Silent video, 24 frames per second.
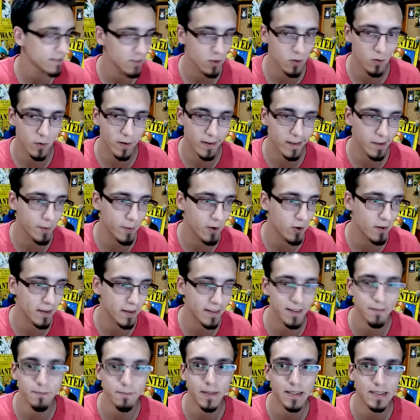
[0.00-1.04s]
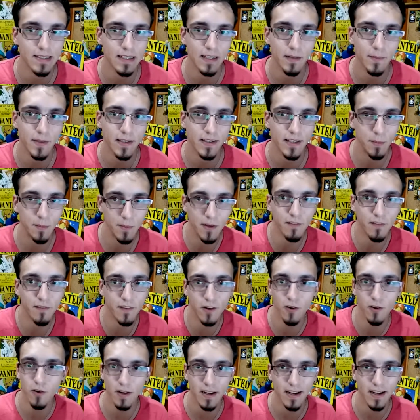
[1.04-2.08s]
o es que me los quitan básicamente y
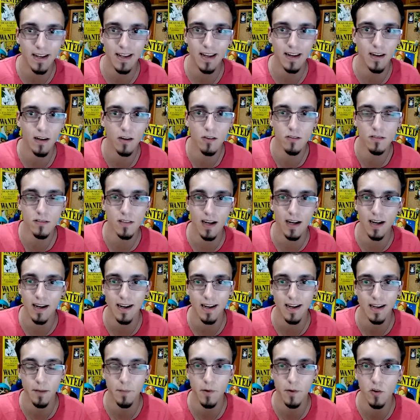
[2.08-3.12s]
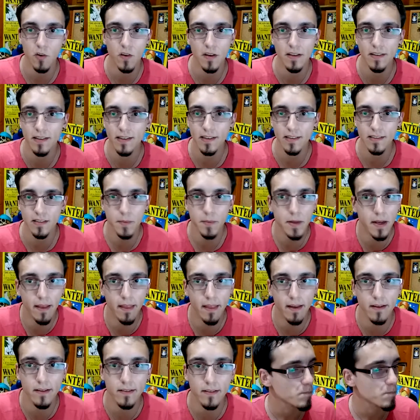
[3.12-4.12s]
prefiero regalarlos a que me los quiten y se pierdan.